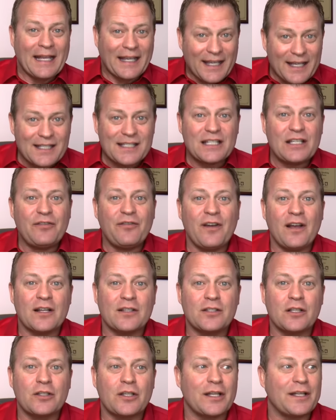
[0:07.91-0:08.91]
Qu'est-ce qui fait en
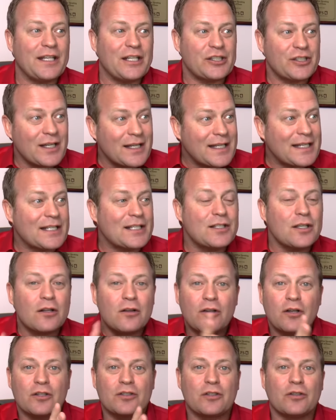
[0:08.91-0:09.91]
sorte que des gens qui
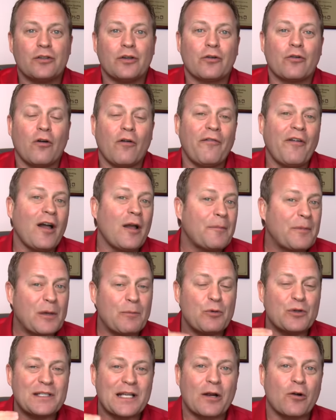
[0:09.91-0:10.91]
sortent de leur zone de confort et qui
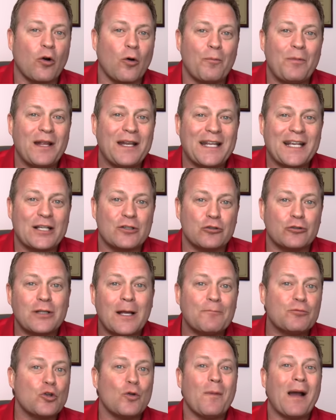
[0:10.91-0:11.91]
puissent accomplir des
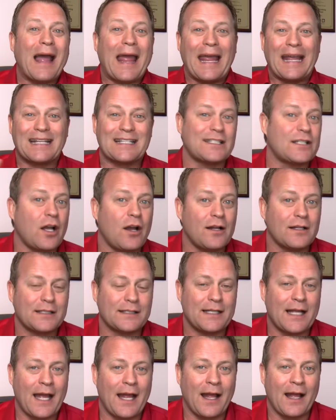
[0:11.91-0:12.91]
résultats absolument
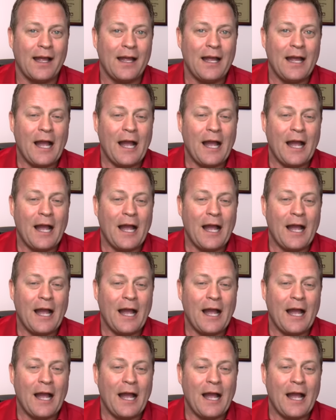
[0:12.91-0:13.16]
extraordinaires?